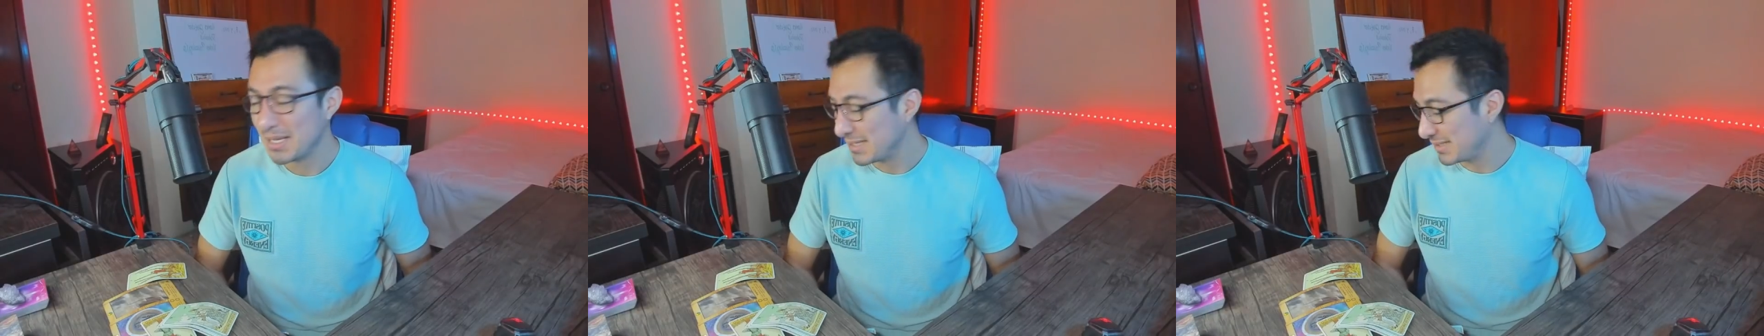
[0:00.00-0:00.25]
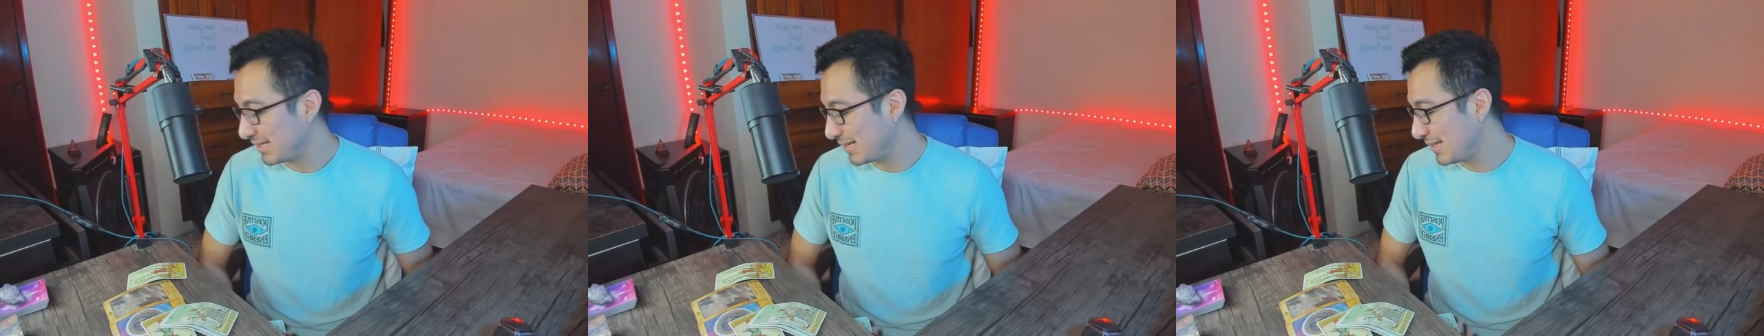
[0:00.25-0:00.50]

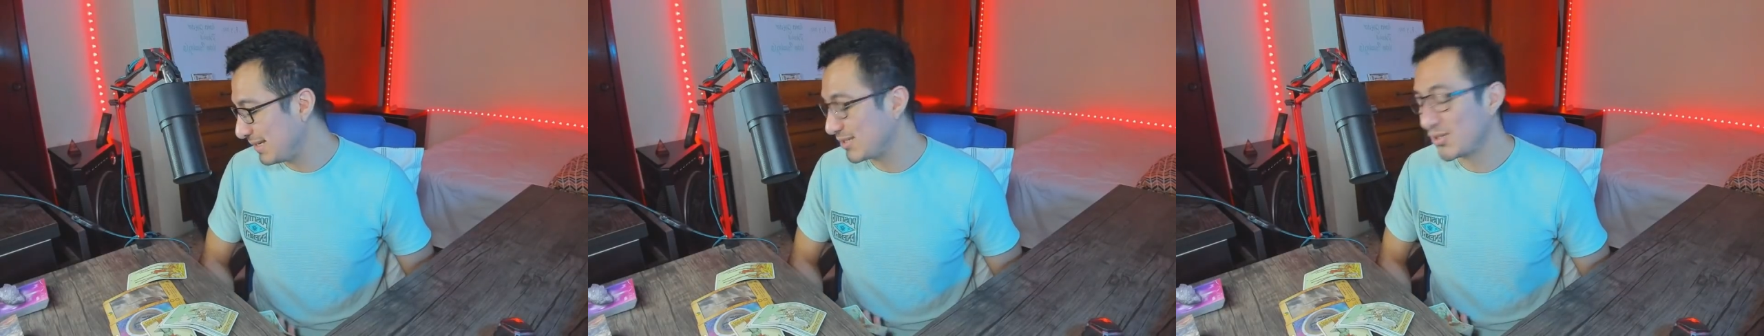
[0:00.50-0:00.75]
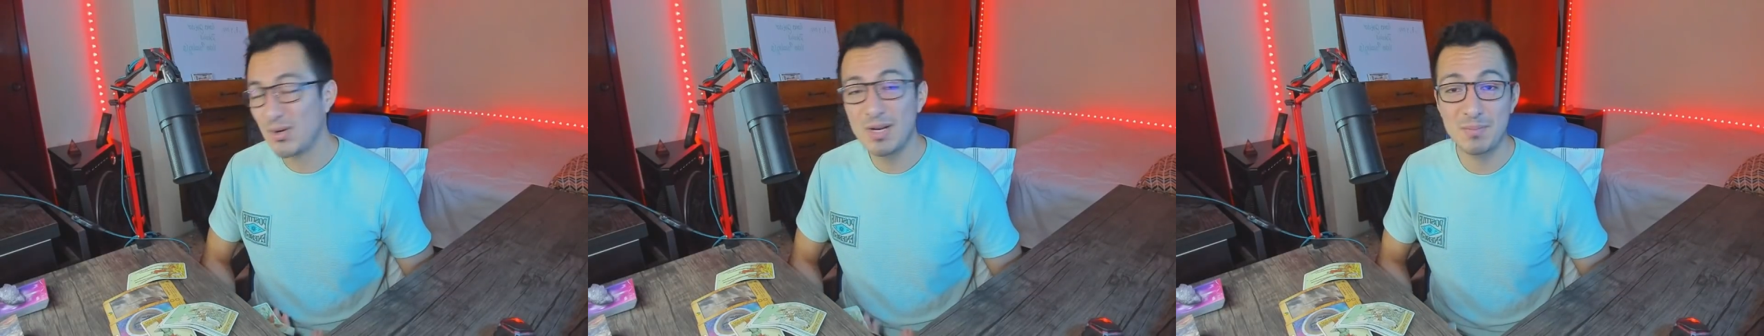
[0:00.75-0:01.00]
seré
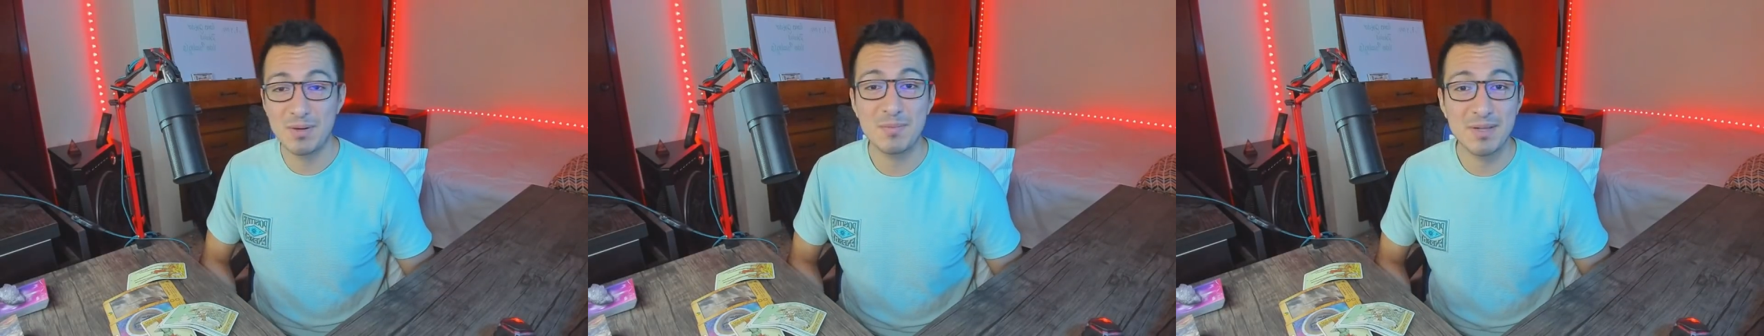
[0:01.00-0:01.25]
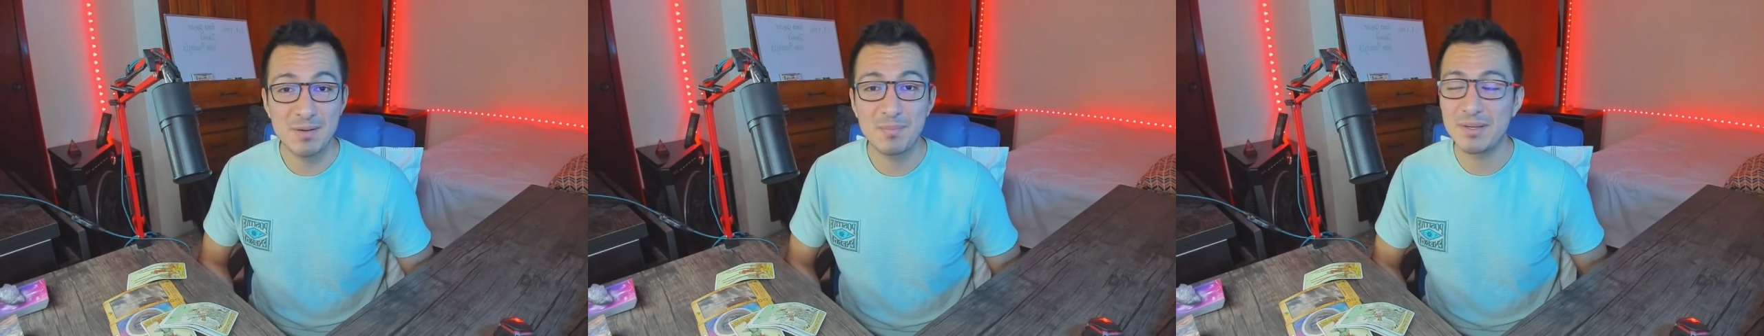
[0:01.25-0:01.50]
yo la
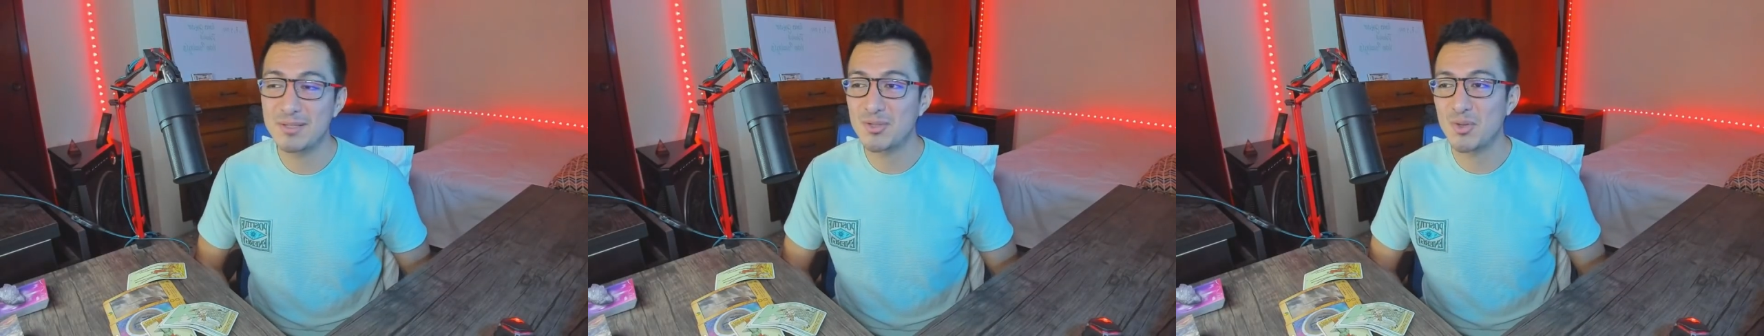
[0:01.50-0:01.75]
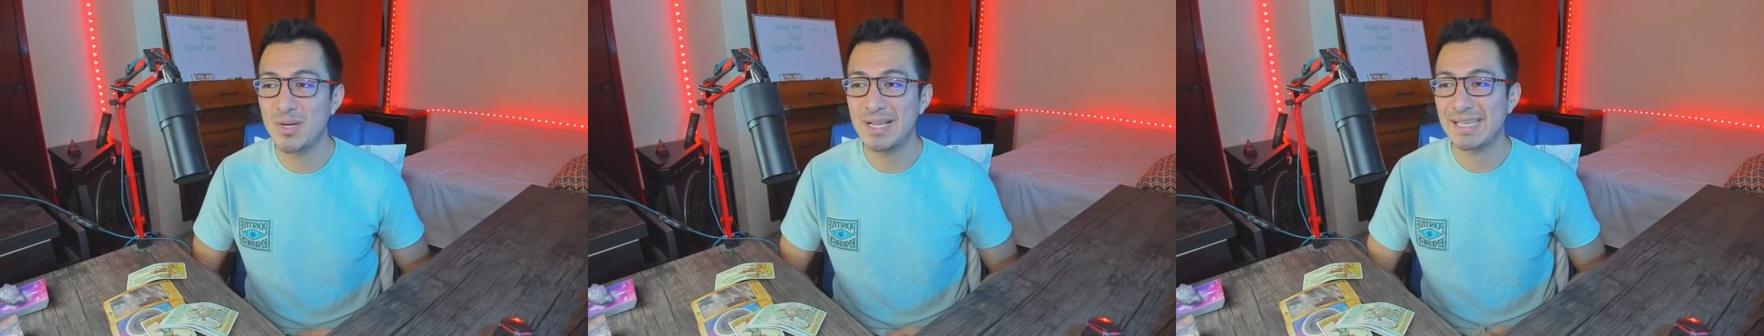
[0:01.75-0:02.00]
primera
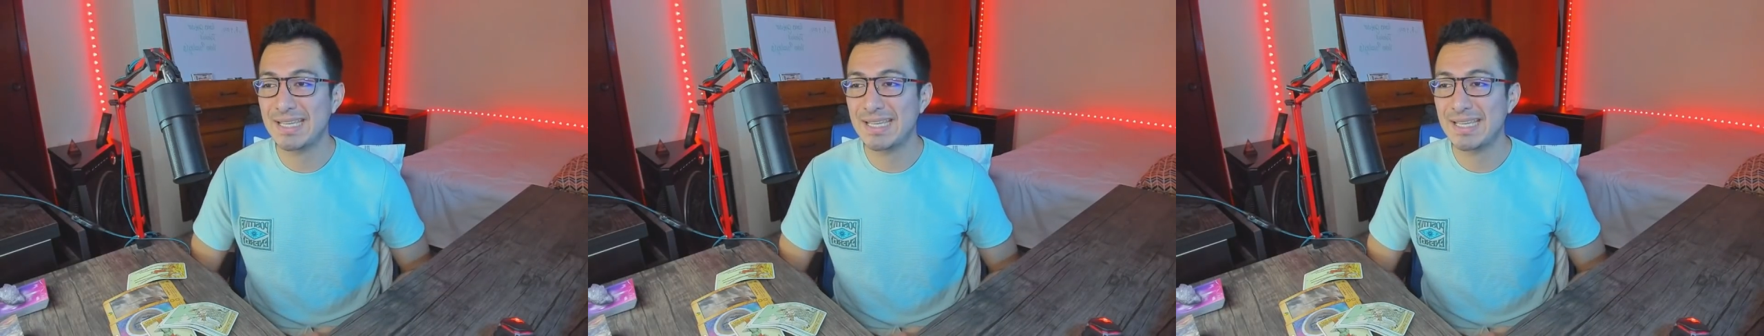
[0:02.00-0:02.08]
persona